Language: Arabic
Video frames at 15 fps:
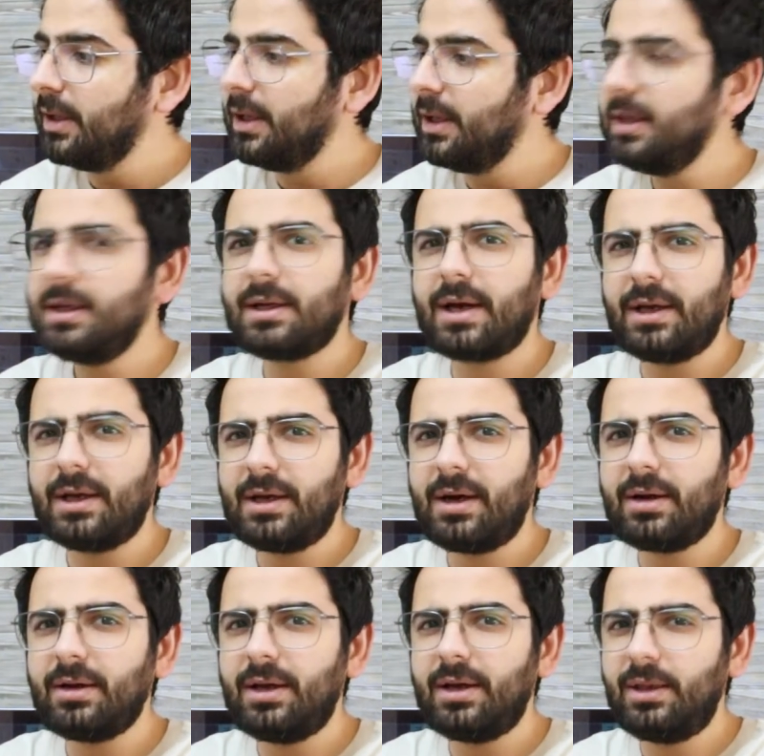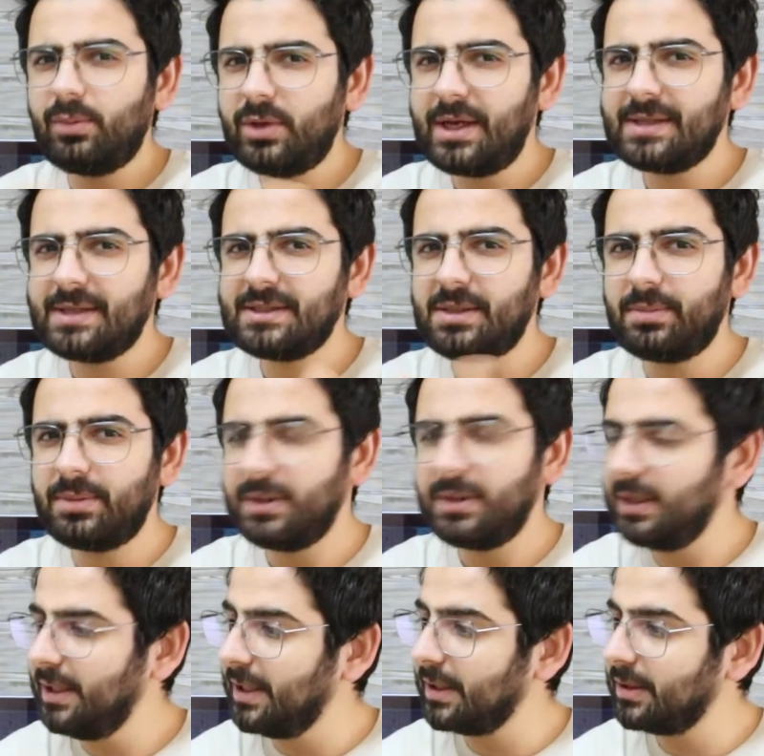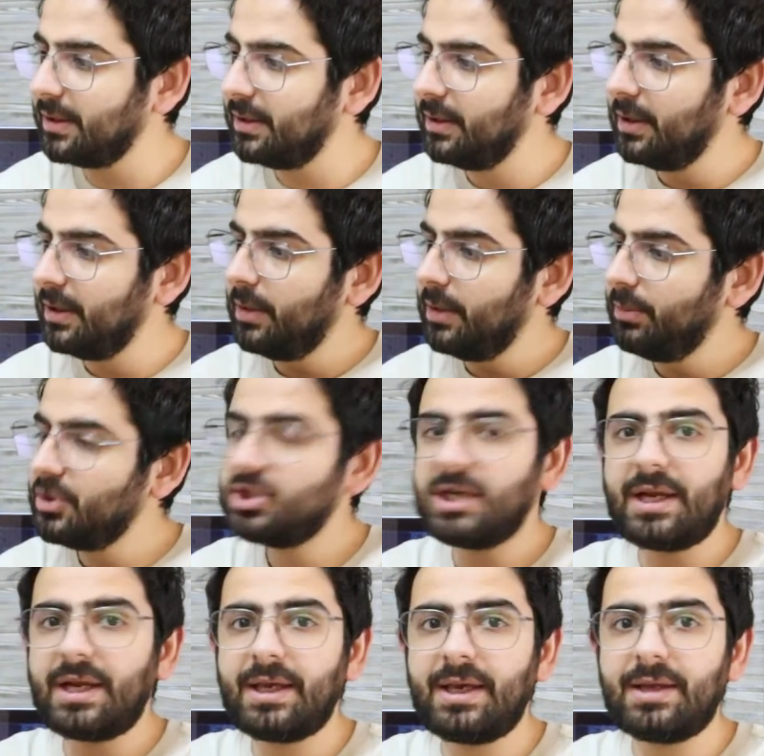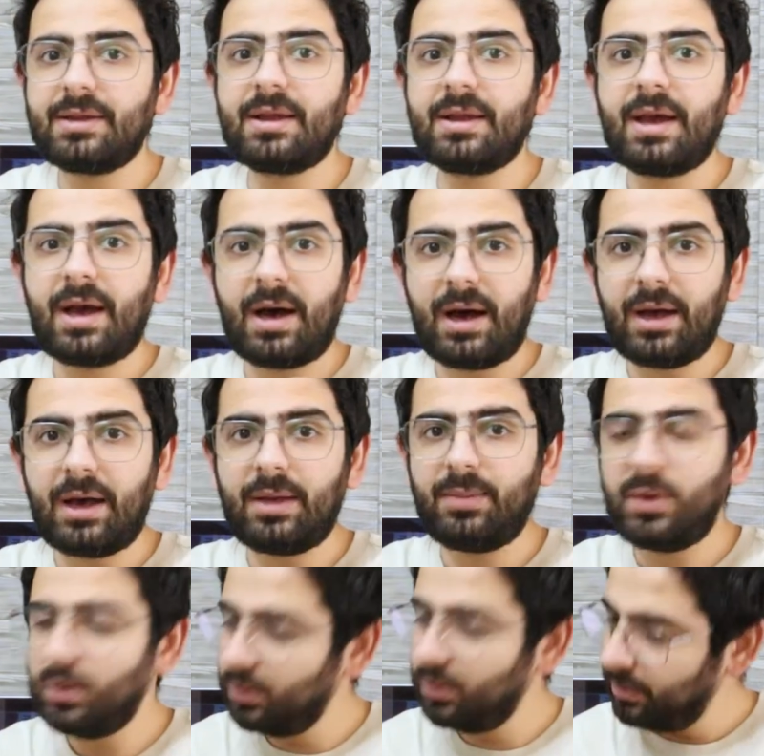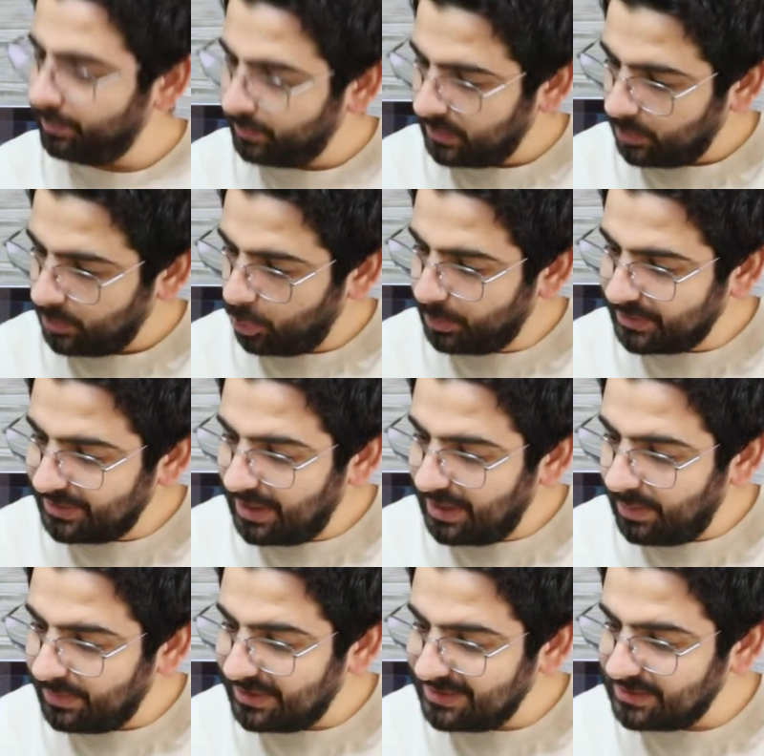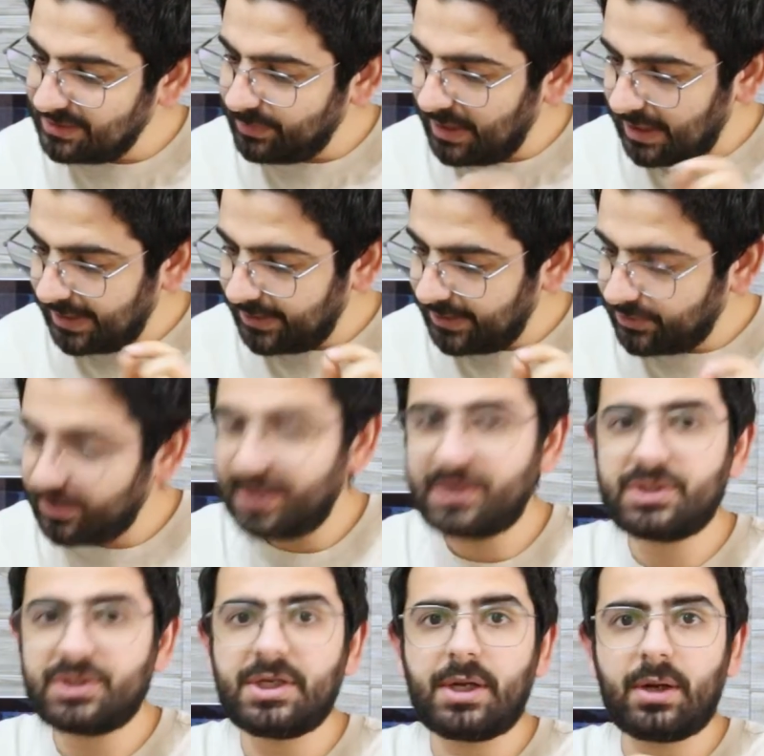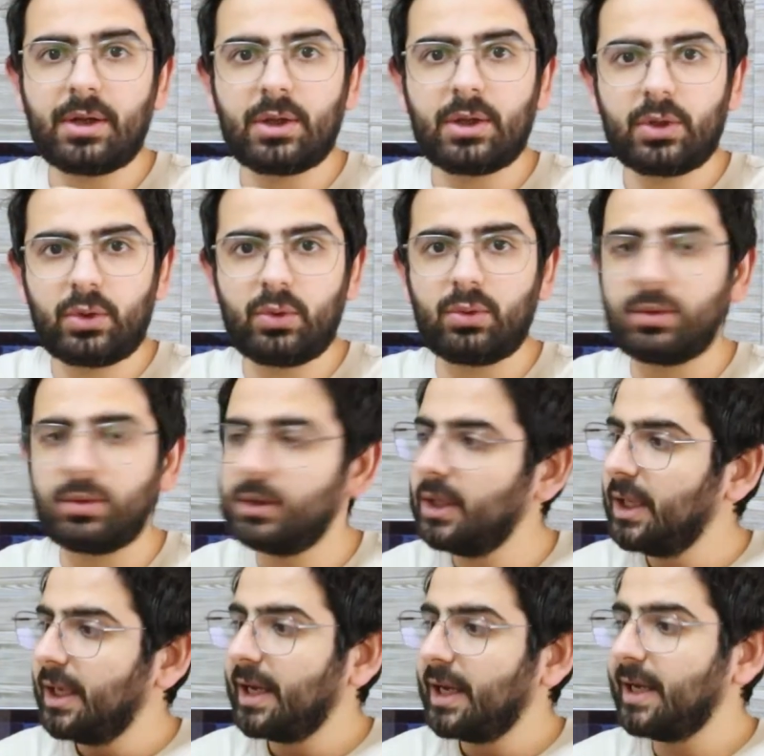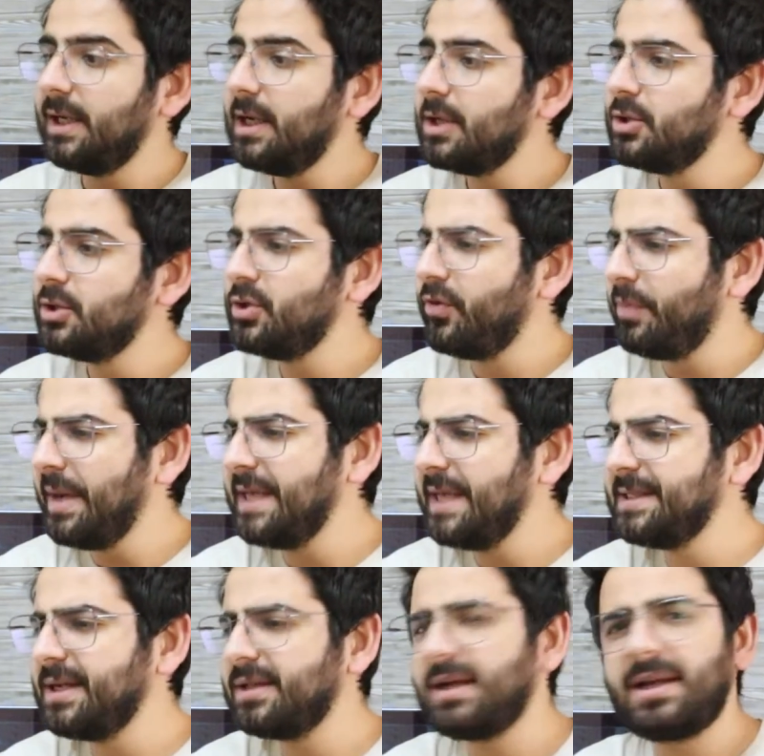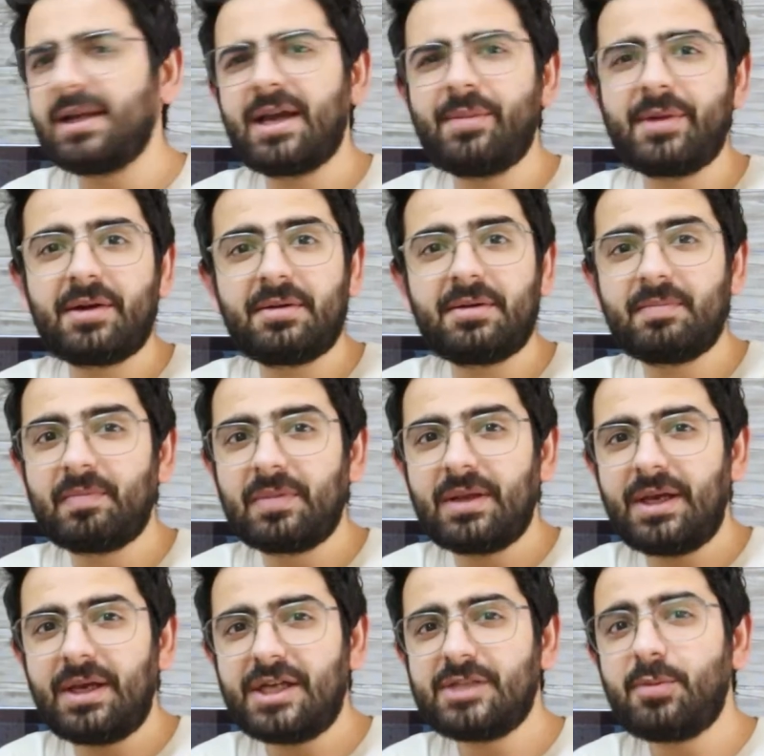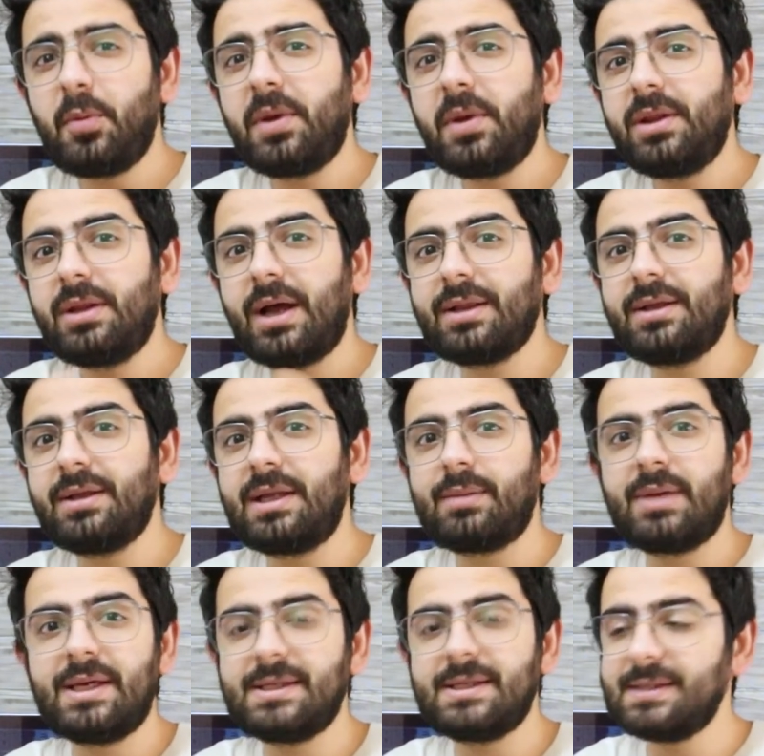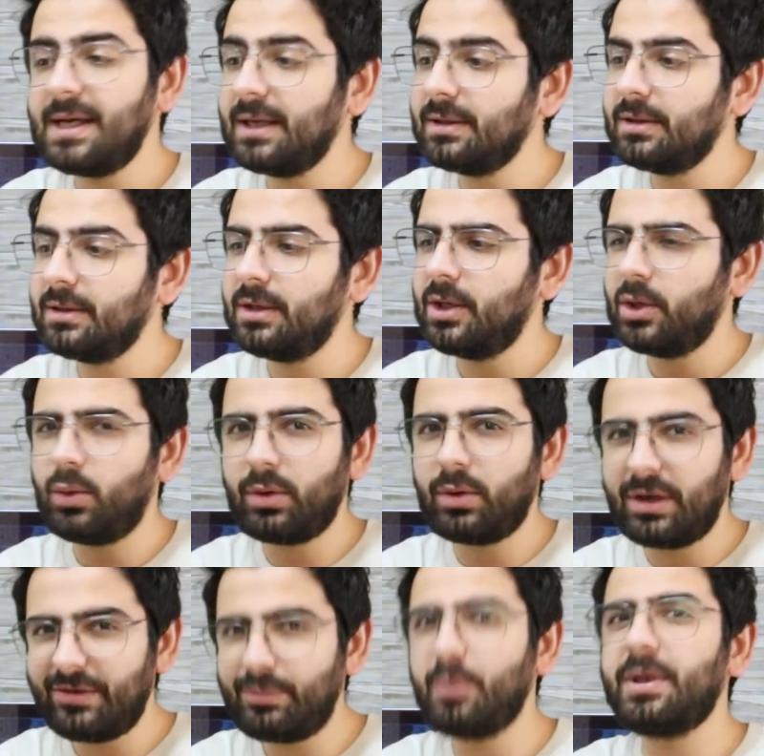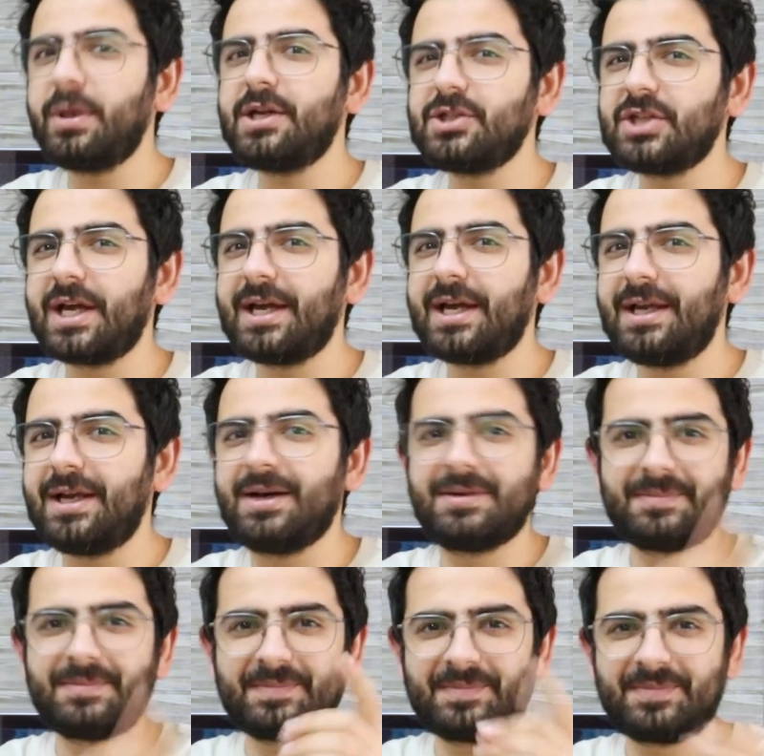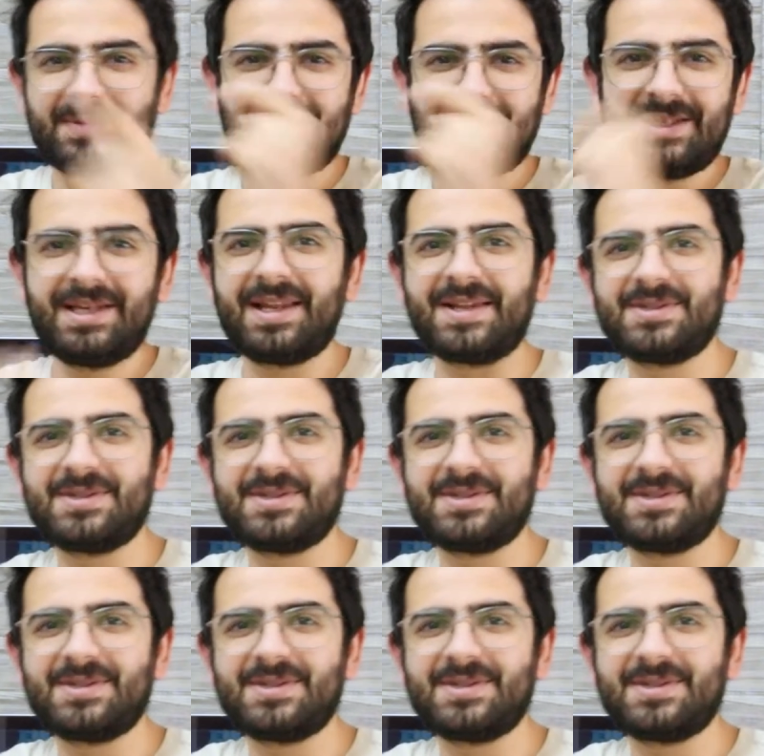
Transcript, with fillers: هي الخيار المناسب إلك من شركة ايميو وبالضبط اسمها رينجر 2 خلينا نشوف ميزات هالكاميرا ايش ممكن تعطينا ميزات وكيف ممكن نشغلها يلا